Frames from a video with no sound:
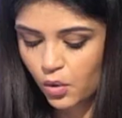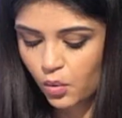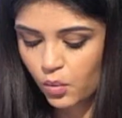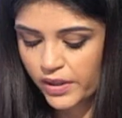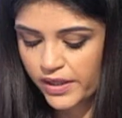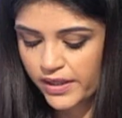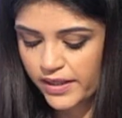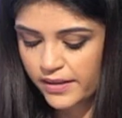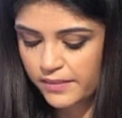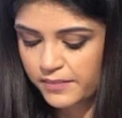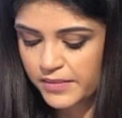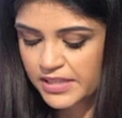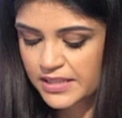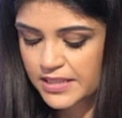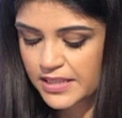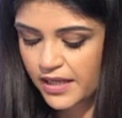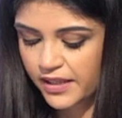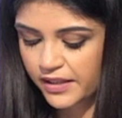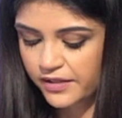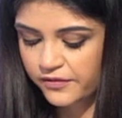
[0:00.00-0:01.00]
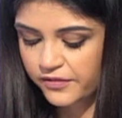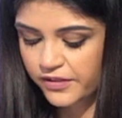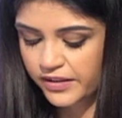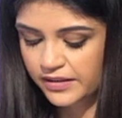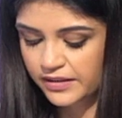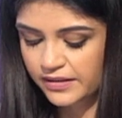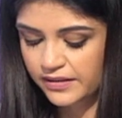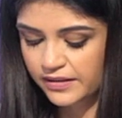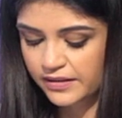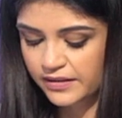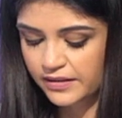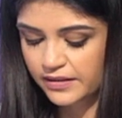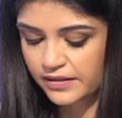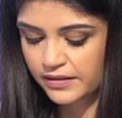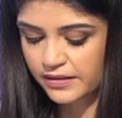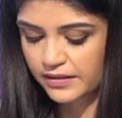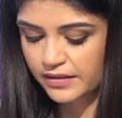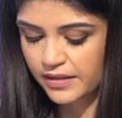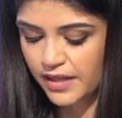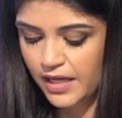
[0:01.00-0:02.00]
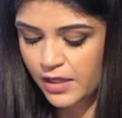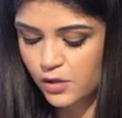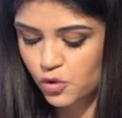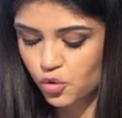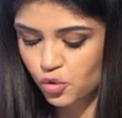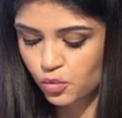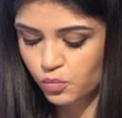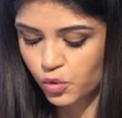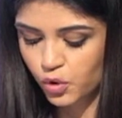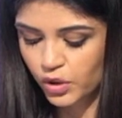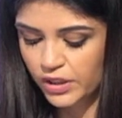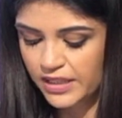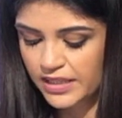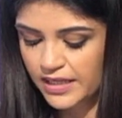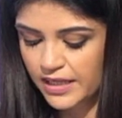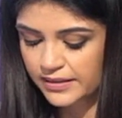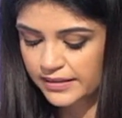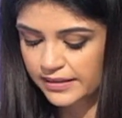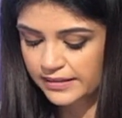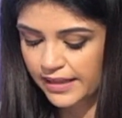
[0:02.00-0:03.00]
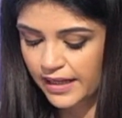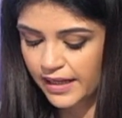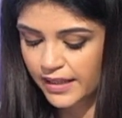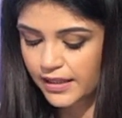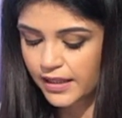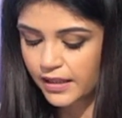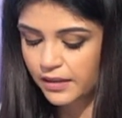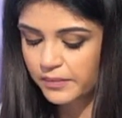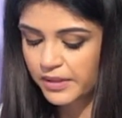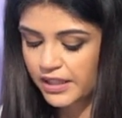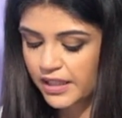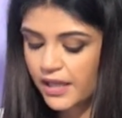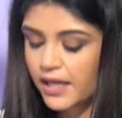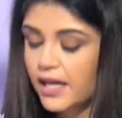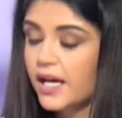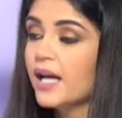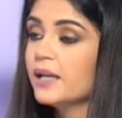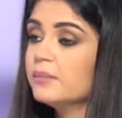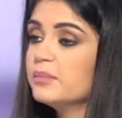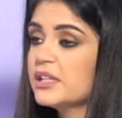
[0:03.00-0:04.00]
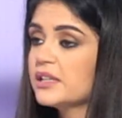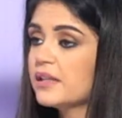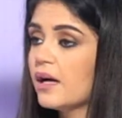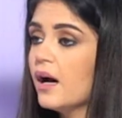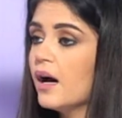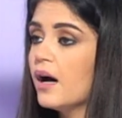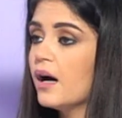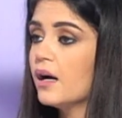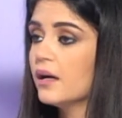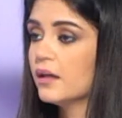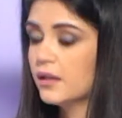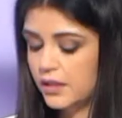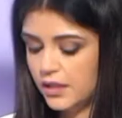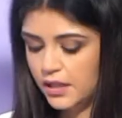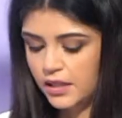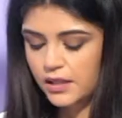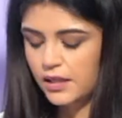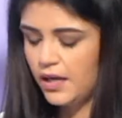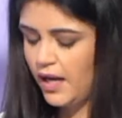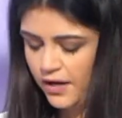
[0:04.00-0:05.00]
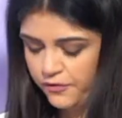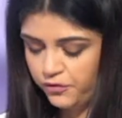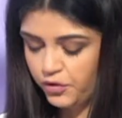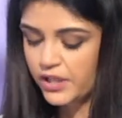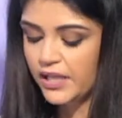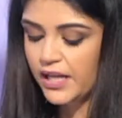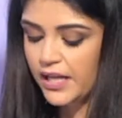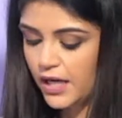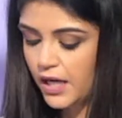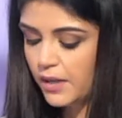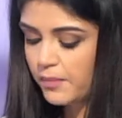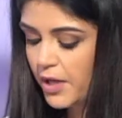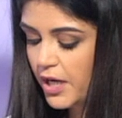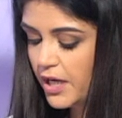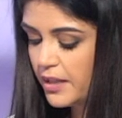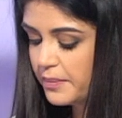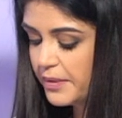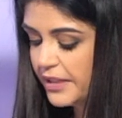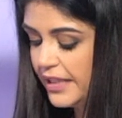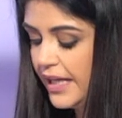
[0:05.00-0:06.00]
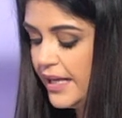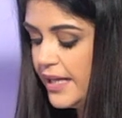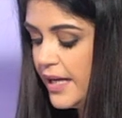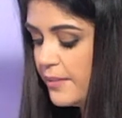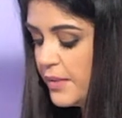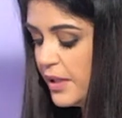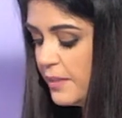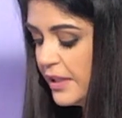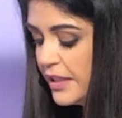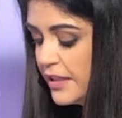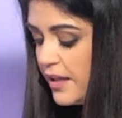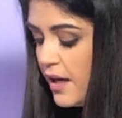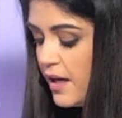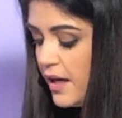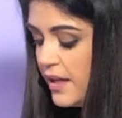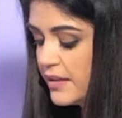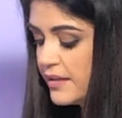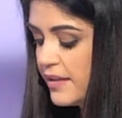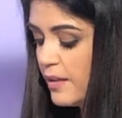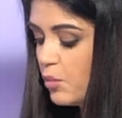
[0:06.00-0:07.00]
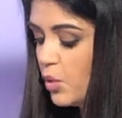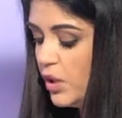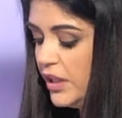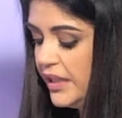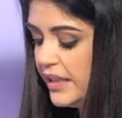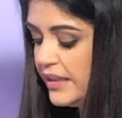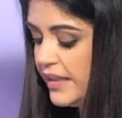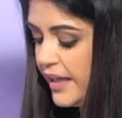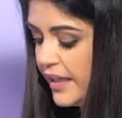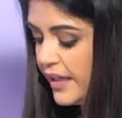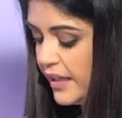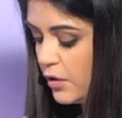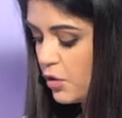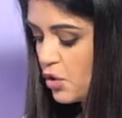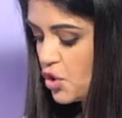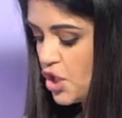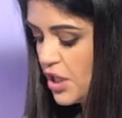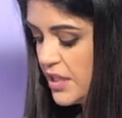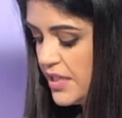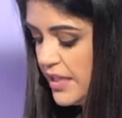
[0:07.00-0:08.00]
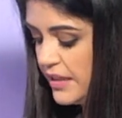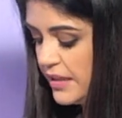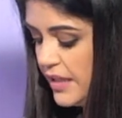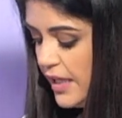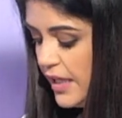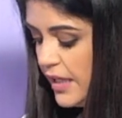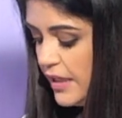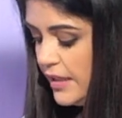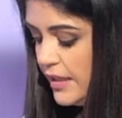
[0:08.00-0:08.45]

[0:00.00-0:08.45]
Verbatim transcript: هو من صحيفة آه، الجمهورية تتعلق بالبطاقة آه، عفوا الأخبار بيتعلق بالبطاقة التمويلية تأخير جديد